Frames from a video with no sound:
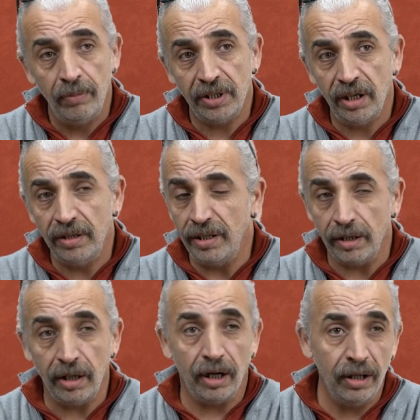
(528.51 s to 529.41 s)
Mesela
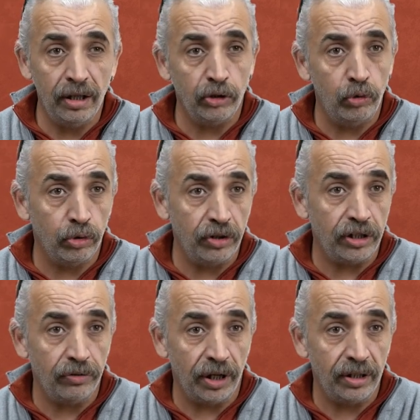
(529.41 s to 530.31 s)
tilkilerde 44
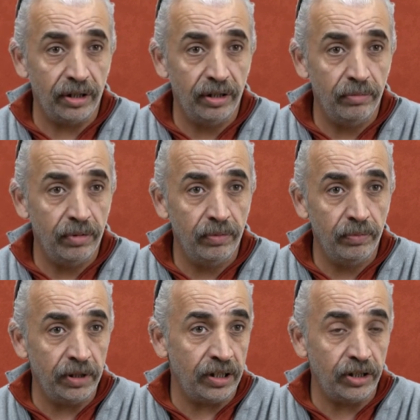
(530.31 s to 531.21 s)
diş vardır.
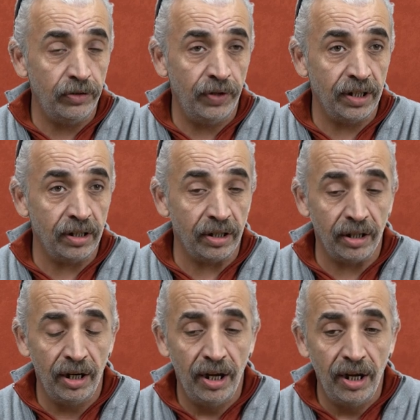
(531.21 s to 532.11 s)
Bir dişi fazladır.